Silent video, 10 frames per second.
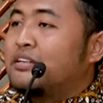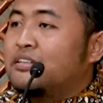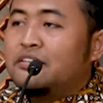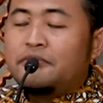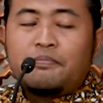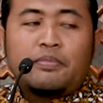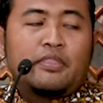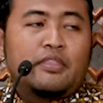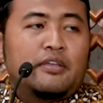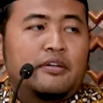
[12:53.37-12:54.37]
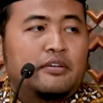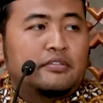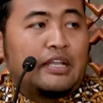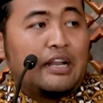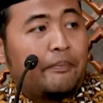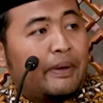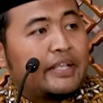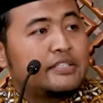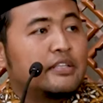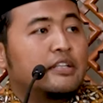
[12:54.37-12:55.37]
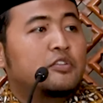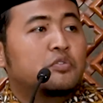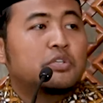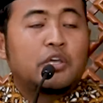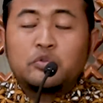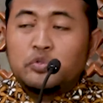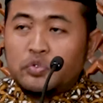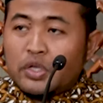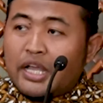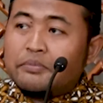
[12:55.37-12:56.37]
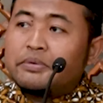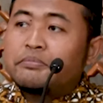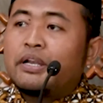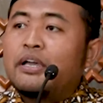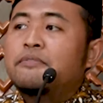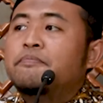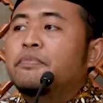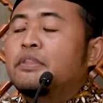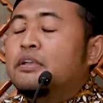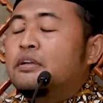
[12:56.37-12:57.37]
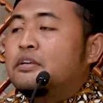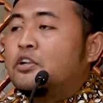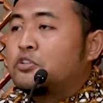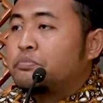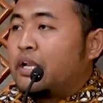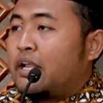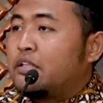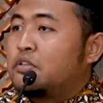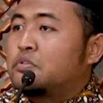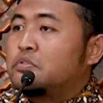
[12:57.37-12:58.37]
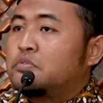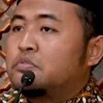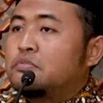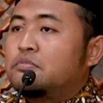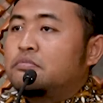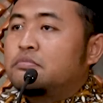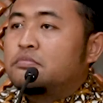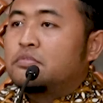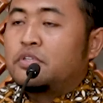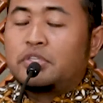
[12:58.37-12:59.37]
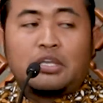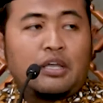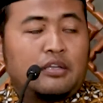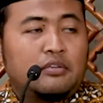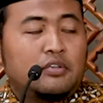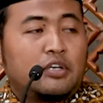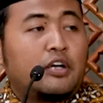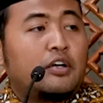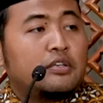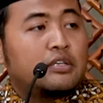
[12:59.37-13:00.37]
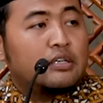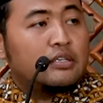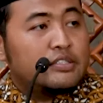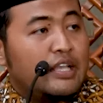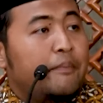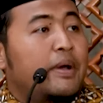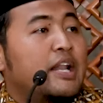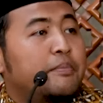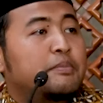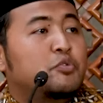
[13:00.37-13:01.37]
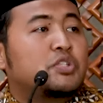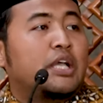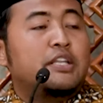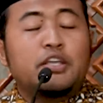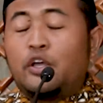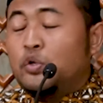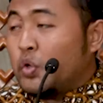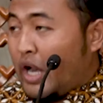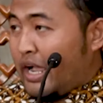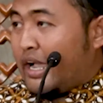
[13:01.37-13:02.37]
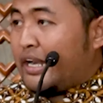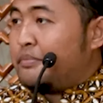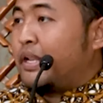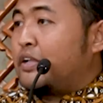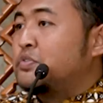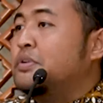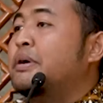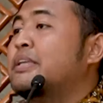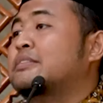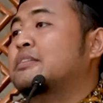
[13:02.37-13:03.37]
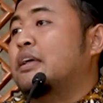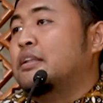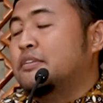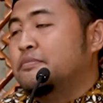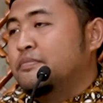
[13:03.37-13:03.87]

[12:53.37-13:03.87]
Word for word: ke tanah Palestina itu yaitu dengan membelah Laut Merah itu. Ketika zaman Nabi Musa ini kedurhakaan mereka sudah banyak sekali.